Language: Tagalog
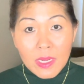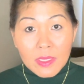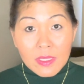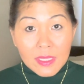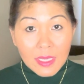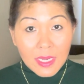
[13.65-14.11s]

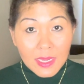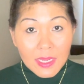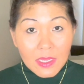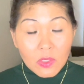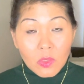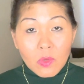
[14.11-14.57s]

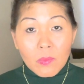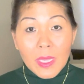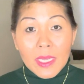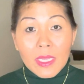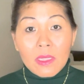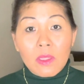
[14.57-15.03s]
skin to
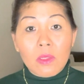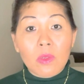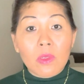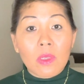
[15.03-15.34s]
make it look